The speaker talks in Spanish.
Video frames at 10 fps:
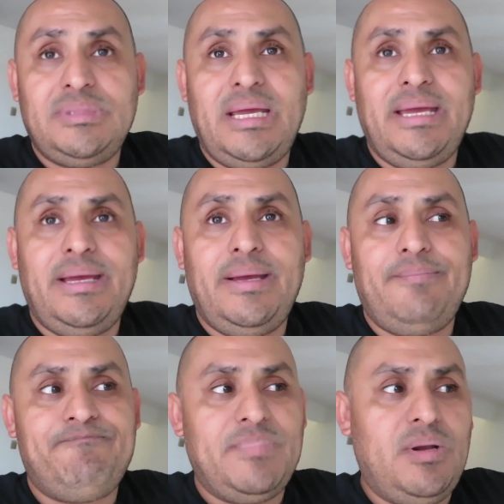Eh,
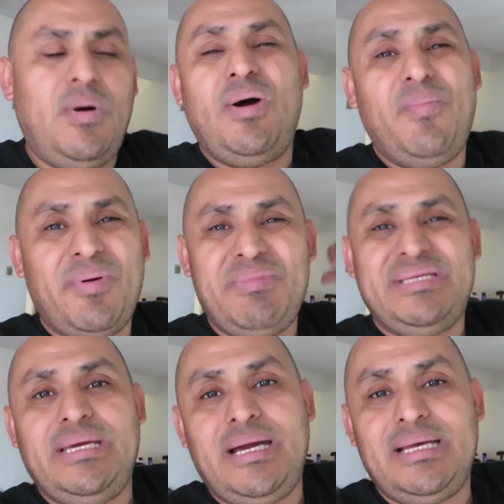lo hago por
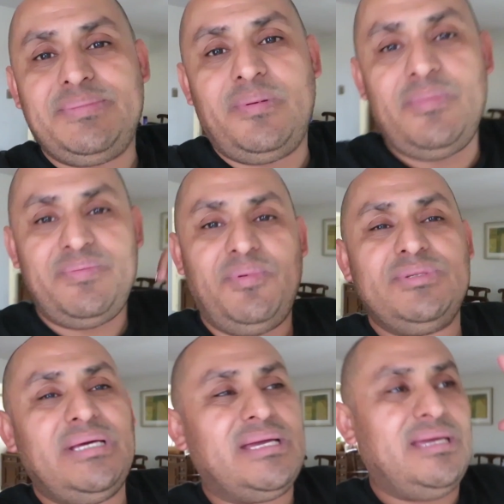mis hijas, por mi
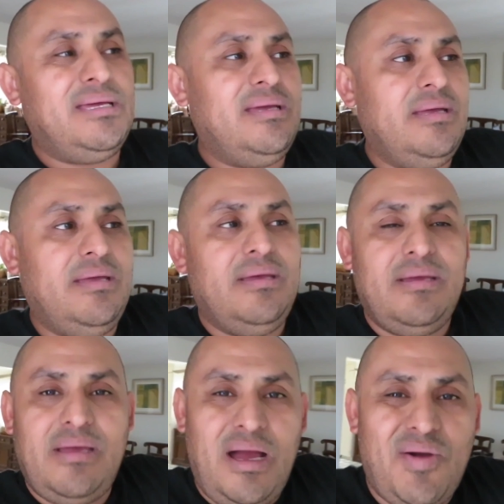esposa, que
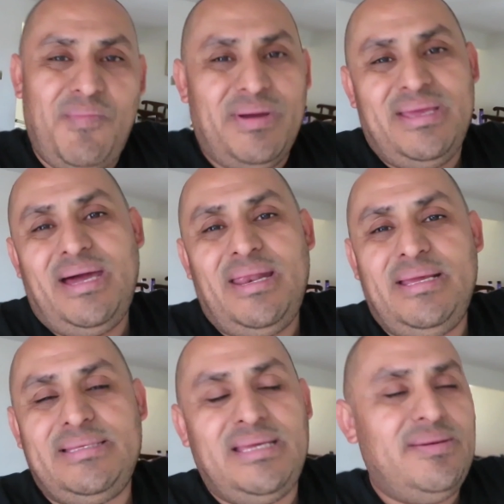
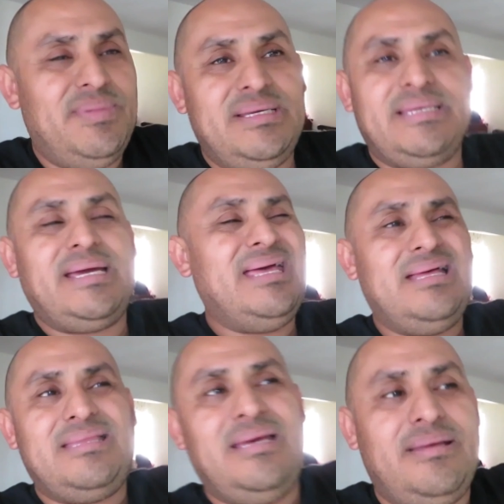acompañarles. Ella me dice,
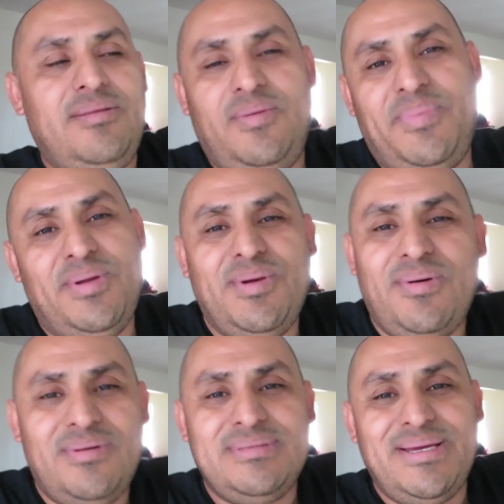quédate. No, pero
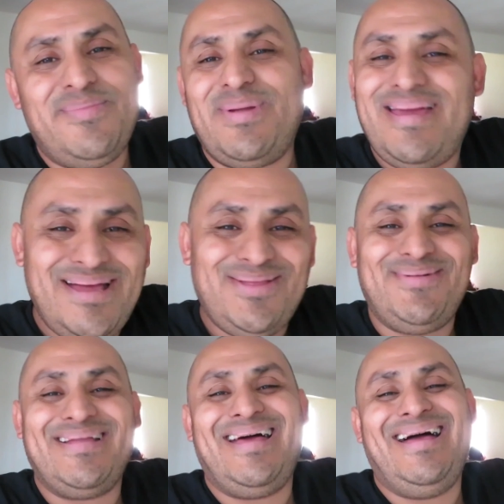yo siempre ya ando,
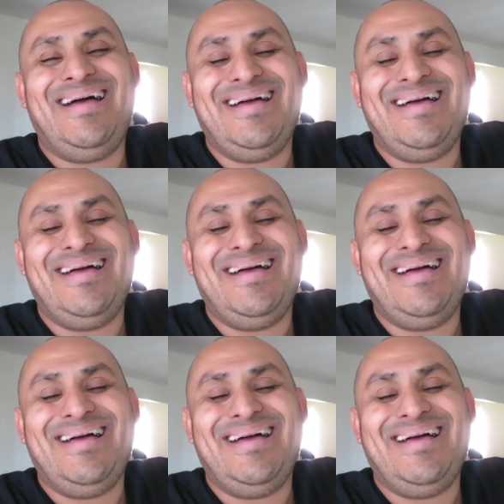¿verdad?